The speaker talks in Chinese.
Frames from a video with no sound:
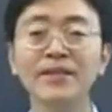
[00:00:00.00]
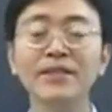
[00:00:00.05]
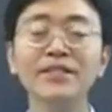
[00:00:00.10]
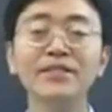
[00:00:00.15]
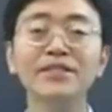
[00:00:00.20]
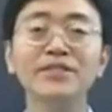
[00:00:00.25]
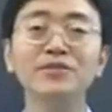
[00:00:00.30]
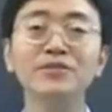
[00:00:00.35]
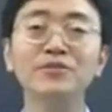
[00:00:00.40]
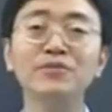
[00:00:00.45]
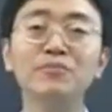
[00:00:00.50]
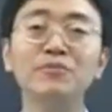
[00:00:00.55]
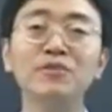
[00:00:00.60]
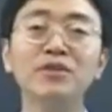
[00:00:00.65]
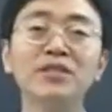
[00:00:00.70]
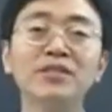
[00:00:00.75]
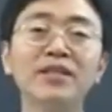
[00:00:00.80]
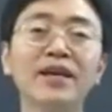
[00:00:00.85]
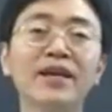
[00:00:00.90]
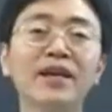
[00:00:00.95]
洗浴不
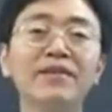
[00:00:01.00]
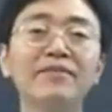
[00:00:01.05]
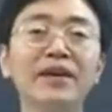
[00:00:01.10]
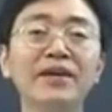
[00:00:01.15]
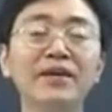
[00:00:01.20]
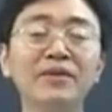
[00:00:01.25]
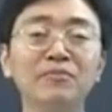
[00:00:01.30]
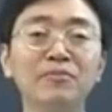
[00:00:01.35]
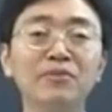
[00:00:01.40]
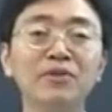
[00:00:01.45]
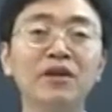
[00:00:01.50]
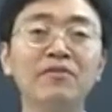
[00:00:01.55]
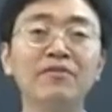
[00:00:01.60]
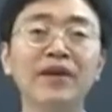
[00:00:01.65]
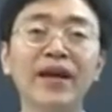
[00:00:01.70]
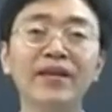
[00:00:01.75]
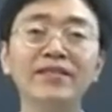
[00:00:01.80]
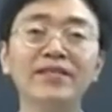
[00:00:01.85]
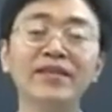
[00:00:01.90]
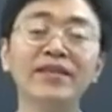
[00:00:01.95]
能拆开翻译，不能
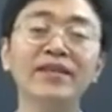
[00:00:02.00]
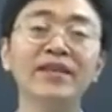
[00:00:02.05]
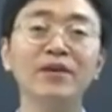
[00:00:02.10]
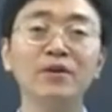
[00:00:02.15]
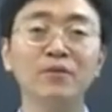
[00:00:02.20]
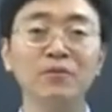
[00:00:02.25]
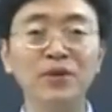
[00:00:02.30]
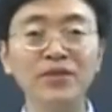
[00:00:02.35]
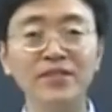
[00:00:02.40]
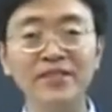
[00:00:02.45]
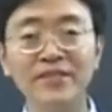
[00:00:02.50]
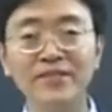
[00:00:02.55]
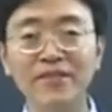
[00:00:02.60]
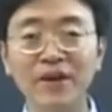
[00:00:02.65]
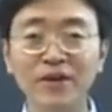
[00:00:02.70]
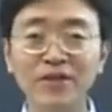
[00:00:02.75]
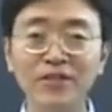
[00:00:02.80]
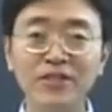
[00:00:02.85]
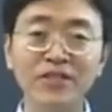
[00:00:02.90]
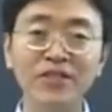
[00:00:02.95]
翻译成我洗
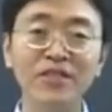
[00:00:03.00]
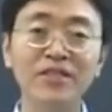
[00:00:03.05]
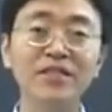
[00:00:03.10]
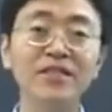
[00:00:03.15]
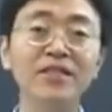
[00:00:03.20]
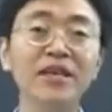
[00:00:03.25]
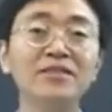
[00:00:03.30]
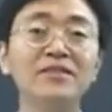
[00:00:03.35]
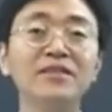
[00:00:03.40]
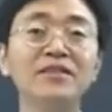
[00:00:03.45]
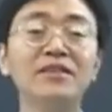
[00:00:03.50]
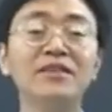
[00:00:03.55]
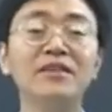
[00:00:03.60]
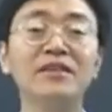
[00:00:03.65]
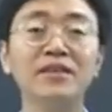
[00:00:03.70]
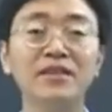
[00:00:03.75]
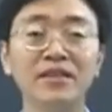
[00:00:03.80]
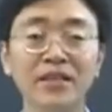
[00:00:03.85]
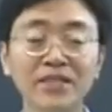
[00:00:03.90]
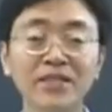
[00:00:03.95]
澡只洗上身
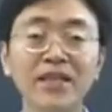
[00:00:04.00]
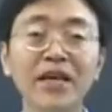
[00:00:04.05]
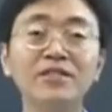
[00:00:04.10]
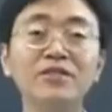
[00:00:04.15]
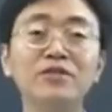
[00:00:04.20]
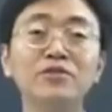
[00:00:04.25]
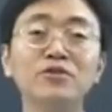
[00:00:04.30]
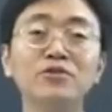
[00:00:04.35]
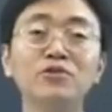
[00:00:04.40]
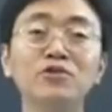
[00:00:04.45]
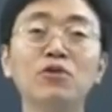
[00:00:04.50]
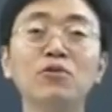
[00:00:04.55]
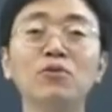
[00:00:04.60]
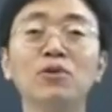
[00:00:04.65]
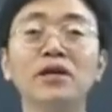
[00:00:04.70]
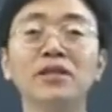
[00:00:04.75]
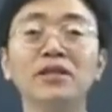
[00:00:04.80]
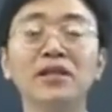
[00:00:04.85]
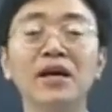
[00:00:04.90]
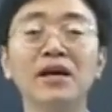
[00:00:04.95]
那下身就臭
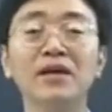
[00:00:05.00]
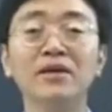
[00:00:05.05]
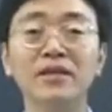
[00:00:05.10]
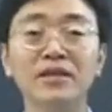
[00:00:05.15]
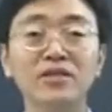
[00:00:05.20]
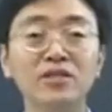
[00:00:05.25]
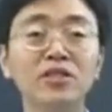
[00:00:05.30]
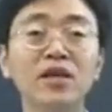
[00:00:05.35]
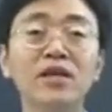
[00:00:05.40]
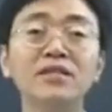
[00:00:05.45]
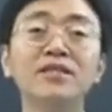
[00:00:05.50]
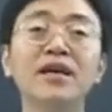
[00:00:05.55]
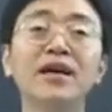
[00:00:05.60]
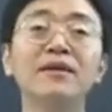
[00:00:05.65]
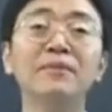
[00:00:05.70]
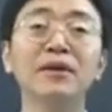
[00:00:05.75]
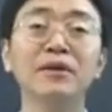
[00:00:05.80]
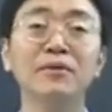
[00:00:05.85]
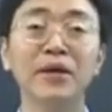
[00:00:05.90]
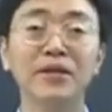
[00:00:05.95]
了啊，跟上
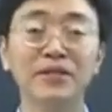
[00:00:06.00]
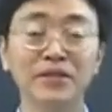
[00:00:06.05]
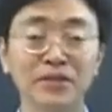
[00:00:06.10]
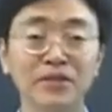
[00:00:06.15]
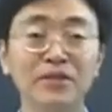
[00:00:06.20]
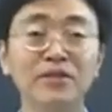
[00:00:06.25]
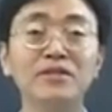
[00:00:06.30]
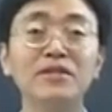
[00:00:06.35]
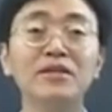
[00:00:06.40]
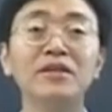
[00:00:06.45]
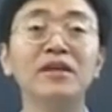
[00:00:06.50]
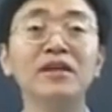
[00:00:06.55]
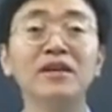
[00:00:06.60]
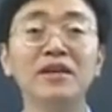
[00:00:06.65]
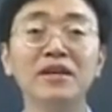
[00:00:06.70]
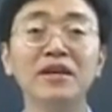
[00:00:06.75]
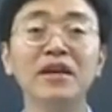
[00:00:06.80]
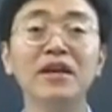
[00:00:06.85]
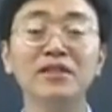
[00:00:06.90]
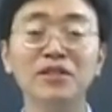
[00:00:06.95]
下没关系，这是
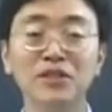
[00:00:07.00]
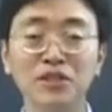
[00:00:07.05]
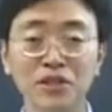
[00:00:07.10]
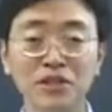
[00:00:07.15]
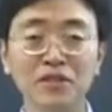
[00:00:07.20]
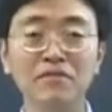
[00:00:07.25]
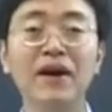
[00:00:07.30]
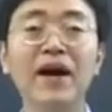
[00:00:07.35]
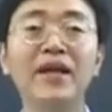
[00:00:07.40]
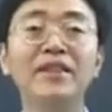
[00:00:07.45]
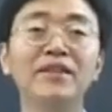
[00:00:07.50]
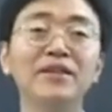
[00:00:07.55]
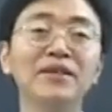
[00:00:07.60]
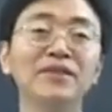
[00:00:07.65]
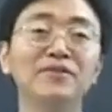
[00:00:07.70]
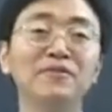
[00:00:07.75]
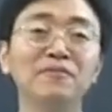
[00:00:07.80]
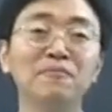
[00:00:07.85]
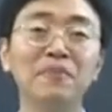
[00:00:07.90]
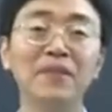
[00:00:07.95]
哎洗碗的
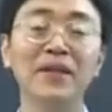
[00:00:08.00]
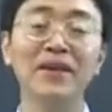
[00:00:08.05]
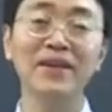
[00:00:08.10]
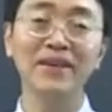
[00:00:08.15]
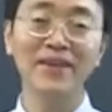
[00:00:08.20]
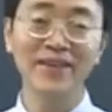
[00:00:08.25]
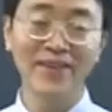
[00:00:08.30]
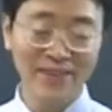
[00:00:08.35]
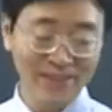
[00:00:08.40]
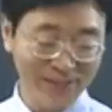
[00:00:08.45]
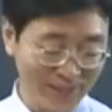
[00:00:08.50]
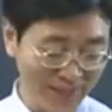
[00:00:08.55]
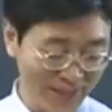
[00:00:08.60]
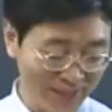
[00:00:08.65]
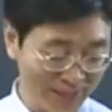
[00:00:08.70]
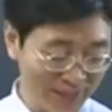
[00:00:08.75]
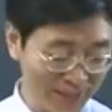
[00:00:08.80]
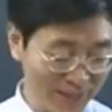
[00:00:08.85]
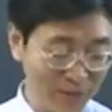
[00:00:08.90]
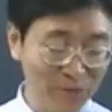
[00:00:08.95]
意思。那这
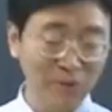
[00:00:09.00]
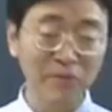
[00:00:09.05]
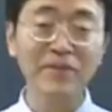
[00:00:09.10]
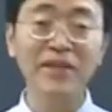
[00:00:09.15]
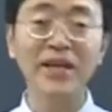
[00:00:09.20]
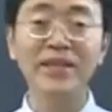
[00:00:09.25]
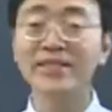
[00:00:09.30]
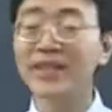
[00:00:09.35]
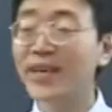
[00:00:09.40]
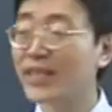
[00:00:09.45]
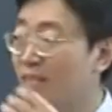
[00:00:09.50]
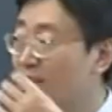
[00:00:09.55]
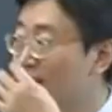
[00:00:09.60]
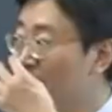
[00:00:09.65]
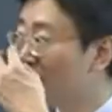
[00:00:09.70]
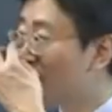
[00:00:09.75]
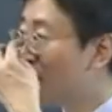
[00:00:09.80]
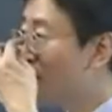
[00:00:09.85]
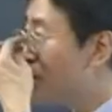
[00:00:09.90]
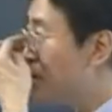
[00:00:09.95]
个我问大家，你
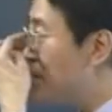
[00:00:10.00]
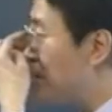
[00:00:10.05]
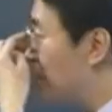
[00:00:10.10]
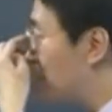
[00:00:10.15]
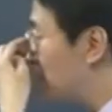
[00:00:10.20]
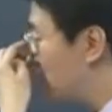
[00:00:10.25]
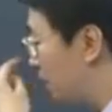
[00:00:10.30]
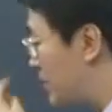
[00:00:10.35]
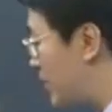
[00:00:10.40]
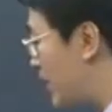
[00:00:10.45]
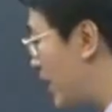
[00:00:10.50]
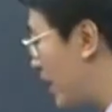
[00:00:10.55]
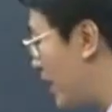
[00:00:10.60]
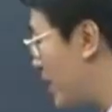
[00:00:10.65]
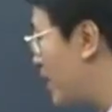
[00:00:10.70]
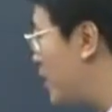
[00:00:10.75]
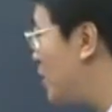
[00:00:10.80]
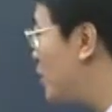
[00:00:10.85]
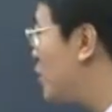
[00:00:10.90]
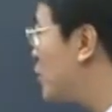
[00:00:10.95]
像这个上面
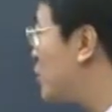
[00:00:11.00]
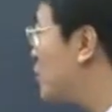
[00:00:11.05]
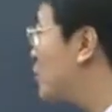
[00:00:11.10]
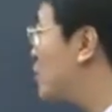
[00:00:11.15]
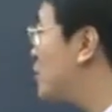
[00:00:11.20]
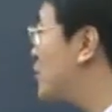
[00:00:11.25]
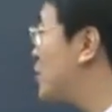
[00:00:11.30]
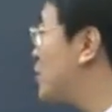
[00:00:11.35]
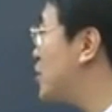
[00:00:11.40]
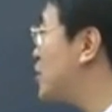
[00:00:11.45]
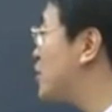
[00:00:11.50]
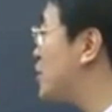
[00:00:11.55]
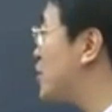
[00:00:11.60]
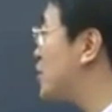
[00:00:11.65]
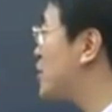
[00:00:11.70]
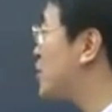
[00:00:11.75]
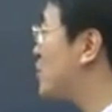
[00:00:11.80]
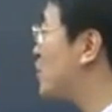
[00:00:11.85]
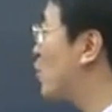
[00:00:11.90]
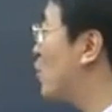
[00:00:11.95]
两个，do the
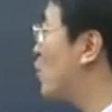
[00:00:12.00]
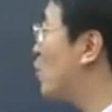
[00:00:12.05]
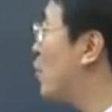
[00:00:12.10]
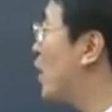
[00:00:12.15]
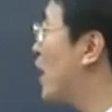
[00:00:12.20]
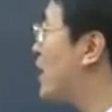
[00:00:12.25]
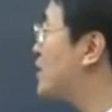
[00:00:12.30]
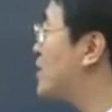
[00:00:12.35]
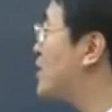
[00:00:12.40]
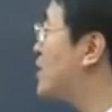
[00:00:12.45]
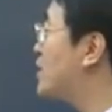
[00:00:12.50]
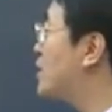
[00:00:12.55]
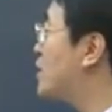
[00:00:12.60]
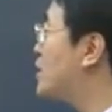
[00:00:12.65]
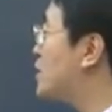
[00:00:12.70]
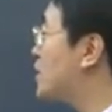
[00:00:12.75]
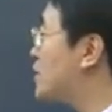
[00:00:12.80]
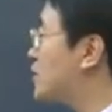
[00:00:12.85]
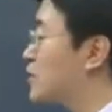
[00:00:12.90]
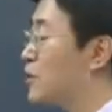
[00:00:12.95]
dishes，wash the
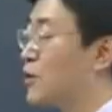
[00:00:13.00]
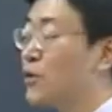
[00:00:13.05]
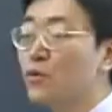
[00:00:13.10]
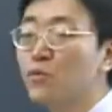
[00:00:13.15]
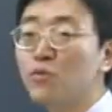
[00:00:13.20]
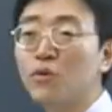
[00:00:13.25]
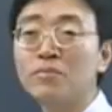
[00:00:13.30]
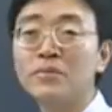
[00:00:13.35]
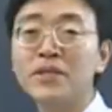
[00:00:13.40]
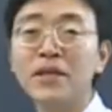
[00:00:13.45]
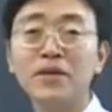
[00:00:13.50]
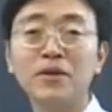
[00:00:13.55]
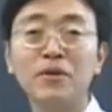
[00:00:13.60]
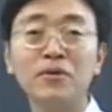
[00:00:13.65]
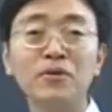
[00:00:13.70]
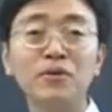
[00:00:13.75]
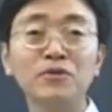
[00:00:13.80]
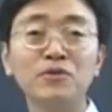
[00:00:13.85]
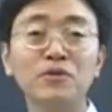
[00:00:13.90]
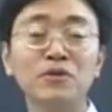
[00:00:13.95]
dishes。我们在
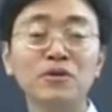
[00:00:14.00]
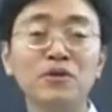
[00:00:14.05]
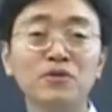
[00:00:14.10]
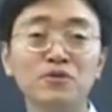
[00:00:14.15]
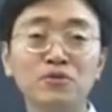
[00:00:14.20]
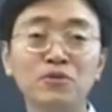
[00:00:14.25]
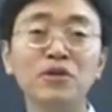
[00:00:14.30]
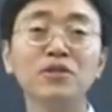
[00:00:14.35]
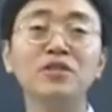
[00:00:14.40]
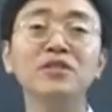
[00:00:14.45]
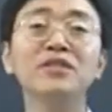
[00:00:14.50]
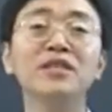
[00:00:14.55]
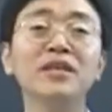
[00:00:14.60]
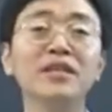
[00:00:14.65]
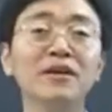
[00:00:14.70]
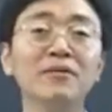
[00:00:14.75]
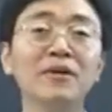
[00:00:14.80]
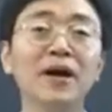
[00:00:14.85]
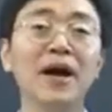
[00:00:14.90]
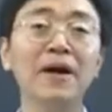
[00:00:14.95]
口语中，如果是
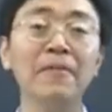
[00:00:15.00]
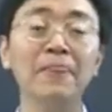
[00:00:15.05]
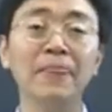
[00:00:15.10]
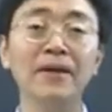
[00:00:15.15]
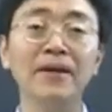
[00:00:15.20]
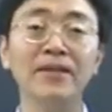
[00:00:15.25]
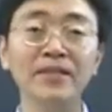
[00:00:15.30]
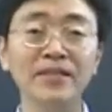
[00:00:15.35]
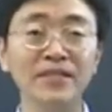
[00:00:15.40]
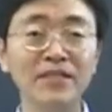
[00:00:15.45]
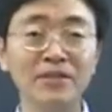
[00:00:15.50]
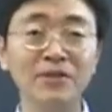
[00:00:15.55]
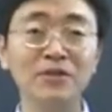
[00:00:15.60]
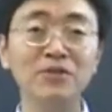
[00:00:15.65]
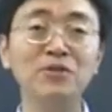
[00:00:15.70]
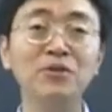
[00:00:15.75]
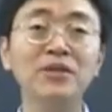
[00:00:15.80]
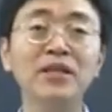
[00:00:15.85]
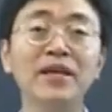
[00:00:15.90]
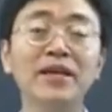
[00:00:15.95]
你的话，你喜
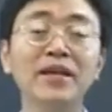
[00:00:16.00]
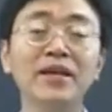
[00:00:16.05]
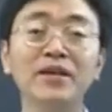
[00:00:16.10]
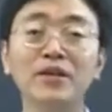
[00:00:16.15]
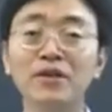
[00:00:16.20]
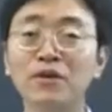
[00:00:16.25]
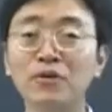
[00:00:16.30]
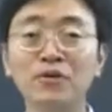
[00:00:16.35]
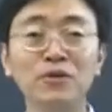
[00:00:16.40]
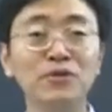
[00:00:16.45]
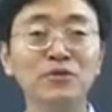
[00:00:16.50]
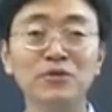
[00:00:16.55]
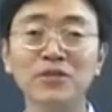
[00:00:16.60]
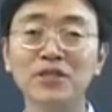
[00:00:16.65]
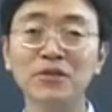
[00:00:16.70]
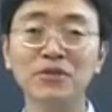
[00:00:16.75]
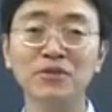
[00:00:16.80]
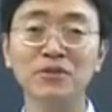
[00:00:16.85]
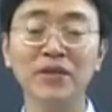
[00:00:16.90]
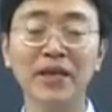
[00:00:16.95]
欢说哪个？口语中
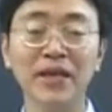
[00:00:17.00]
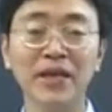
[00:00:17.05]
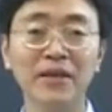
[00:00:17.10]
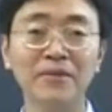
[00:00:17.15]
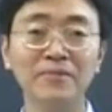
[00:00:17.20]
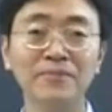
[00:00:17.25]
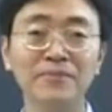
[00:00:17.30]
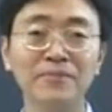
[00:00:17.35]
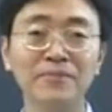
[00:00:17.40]
喜欢说哪个？